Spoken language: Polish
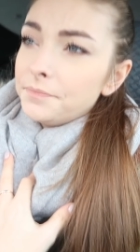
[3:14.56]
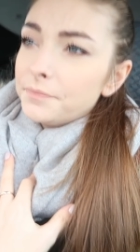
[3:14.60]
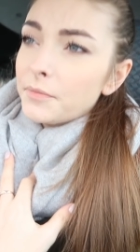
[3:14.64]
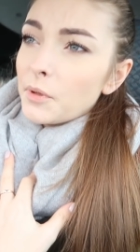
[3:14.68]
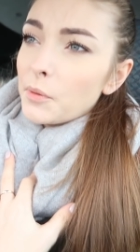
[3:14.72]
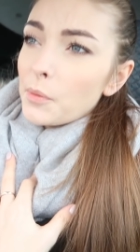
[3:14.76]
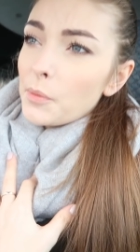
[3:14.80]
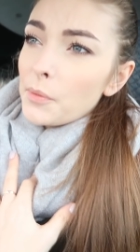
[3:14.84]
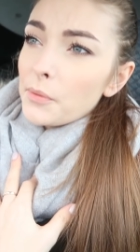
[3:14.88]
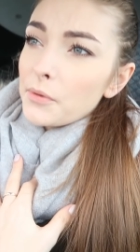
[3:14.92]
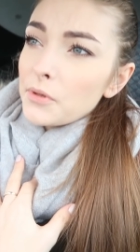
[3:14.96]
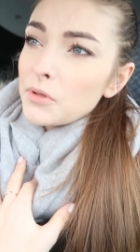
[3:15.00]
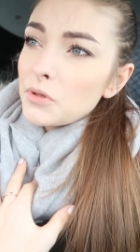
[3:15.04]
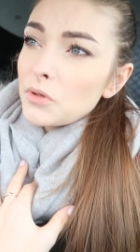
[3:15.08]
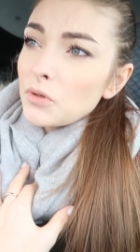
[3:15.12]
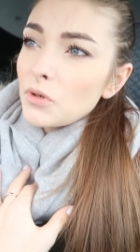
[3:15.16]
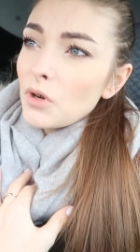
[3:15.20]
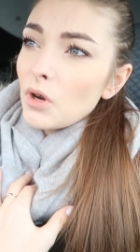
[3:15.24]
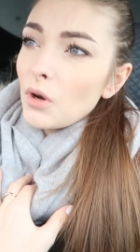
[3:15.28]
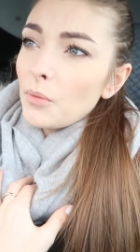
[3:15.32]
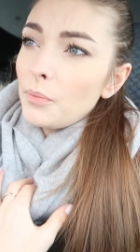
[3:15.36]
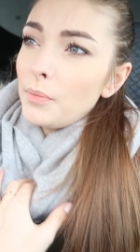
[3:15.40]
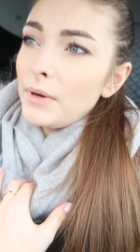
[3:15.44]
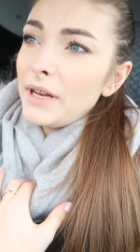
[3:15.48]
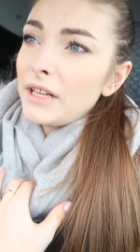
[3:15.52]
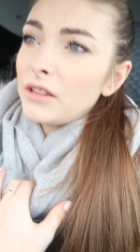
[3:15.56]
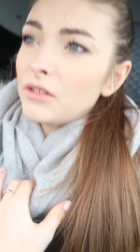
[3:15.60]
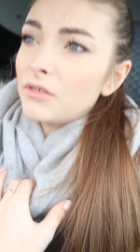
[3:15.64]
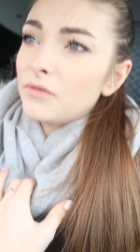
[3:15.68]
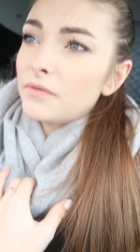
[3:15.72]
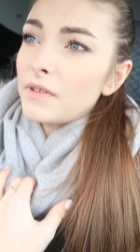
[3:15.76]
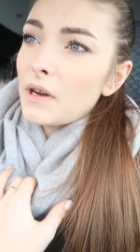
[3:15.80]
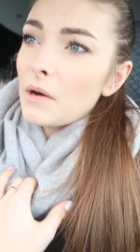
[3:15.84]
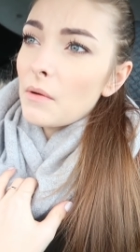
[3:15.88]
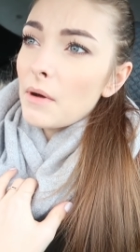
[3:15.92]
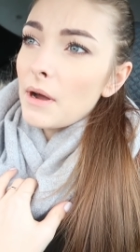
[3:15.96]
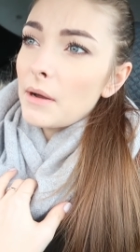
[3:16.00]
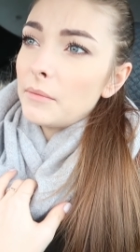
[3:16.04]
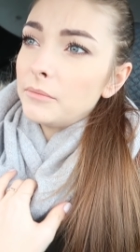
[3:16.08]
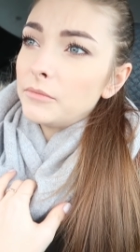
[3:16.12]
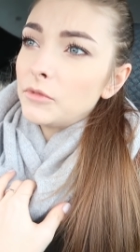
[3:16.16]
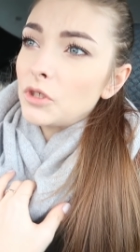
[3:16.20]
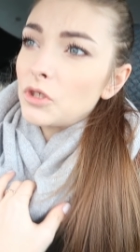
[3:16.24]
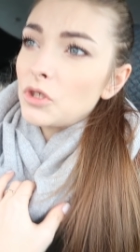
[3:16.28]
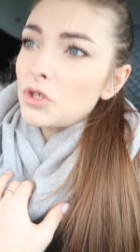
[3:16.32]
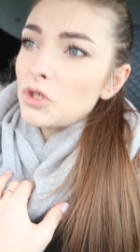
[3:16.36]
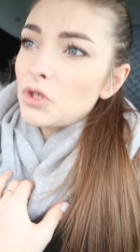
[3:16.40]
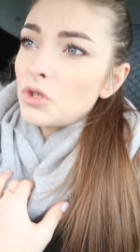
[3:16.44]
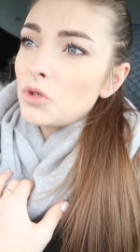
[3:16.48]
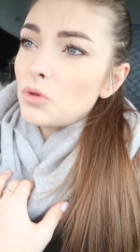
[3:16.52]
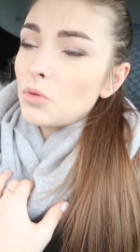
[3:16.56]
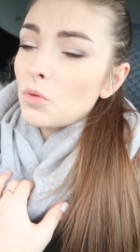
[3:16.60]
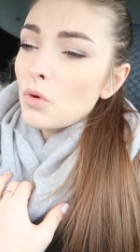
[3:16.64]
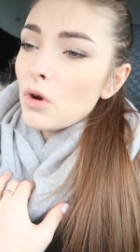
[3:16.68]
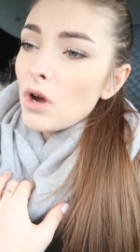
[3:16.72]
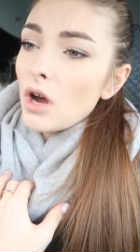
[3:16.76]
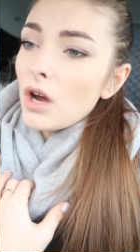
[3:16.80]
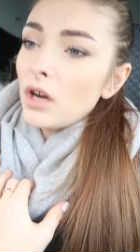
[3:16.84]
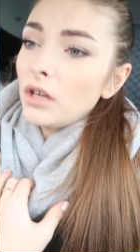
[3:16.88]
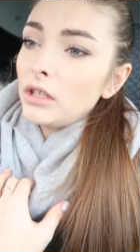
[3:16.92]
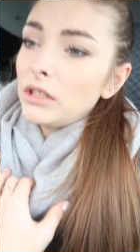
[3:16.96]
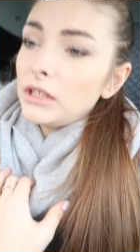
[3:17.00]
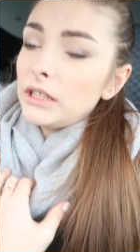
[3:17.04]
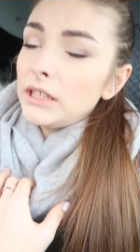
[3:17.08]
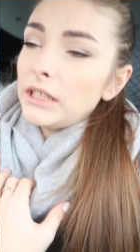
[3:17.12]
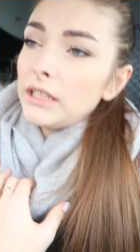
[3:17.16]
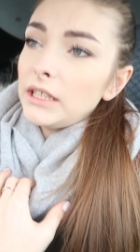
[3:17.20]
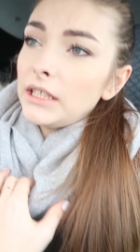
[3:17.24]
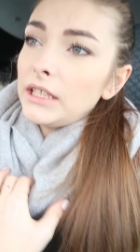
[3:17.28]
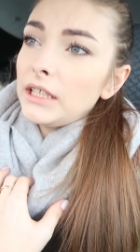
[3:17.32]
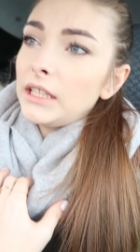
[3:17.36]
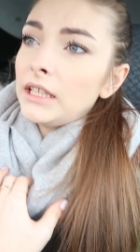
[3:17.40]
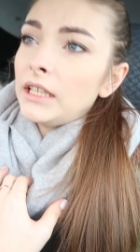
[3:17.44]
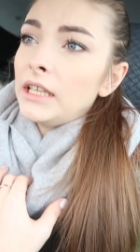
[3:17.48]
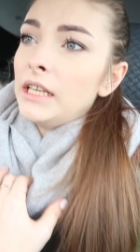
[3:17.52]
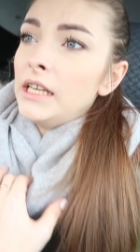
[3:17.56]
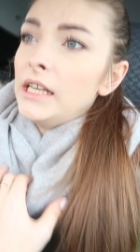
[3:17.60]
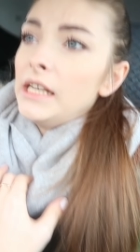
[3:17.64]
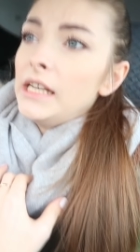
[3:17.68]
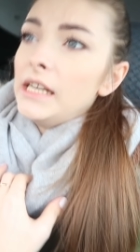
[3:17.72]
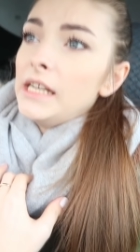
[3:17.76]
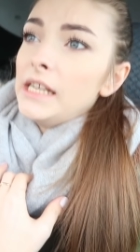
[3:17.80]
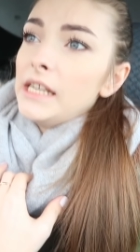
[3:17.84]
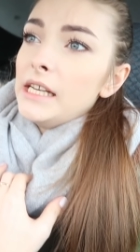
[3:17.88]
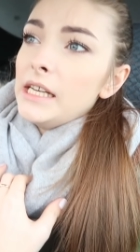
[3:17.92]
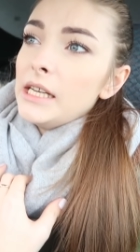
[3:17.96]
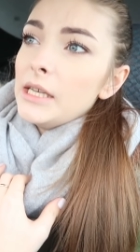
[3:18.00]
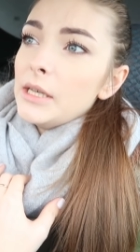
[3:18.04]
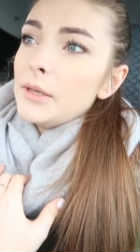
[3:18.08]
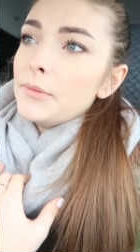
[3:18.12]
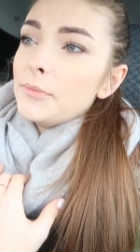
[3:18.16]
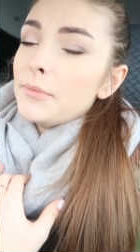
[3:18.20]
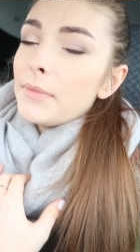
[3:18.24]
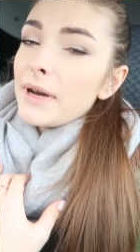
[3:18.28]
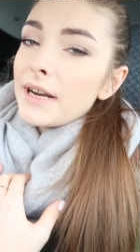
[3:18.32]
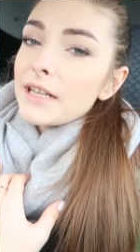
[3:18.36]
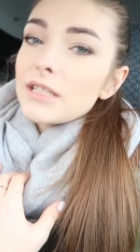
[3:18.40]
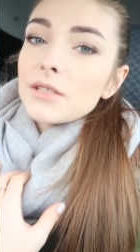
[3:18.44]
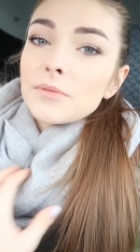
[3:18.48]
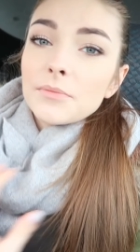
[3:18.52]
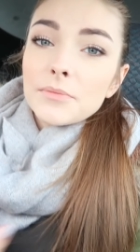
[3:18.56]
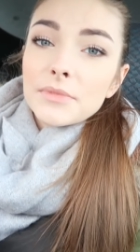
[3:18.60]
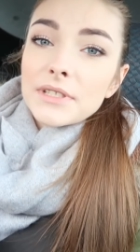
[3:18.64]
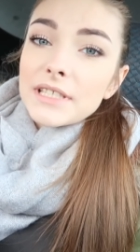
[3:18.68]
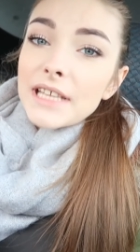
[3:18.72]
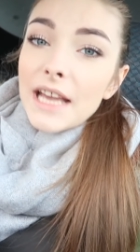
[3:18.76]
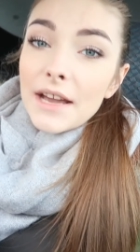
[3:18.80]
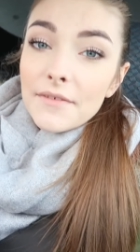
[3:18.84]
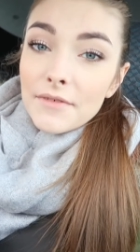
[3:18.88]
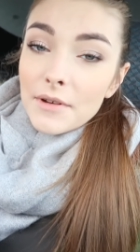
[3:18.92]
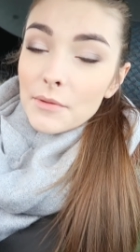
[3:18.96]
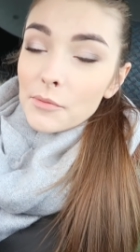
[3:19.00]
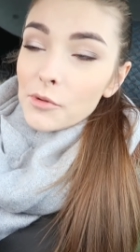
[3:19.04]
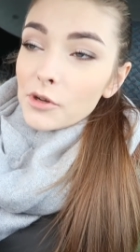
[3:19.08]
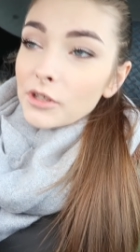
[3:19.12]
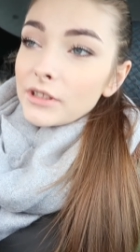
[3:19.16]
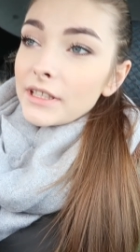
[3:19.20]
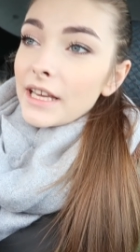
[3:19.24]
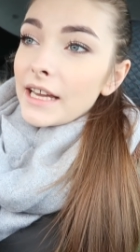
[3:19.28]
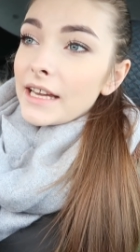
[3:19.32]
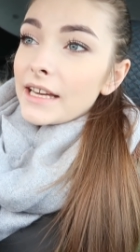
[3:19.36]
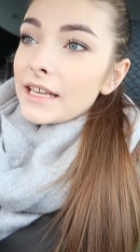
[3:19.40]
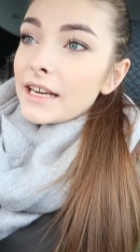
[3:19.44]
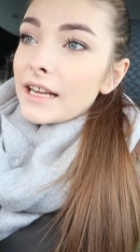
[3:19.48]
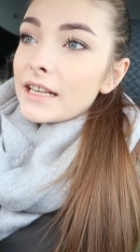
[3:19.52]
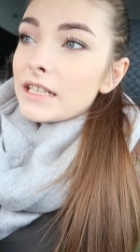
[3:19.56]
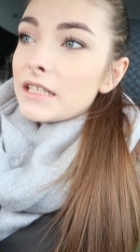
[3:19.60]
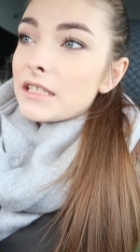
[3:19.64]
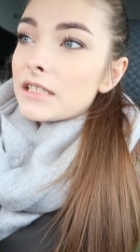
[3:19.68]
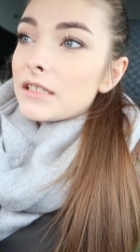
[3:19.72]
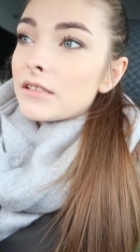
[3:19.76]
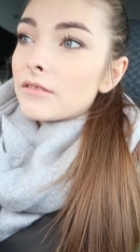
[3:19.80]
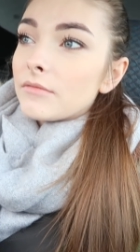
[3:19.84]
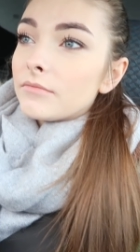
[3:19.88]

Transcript: bo po prostu go planowałam dosyć długo i bardzo bym chciała Wam go nagrać.